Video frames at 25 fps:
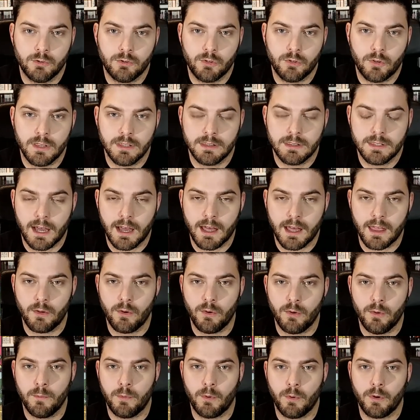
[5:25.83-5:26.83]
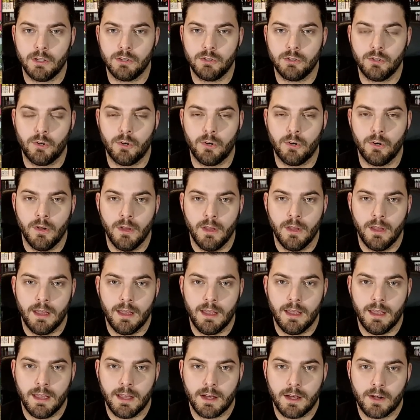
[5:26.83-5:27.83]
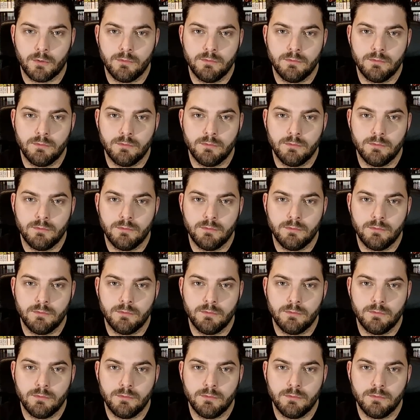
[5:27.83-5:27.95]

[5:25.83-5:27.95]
un poquito eh,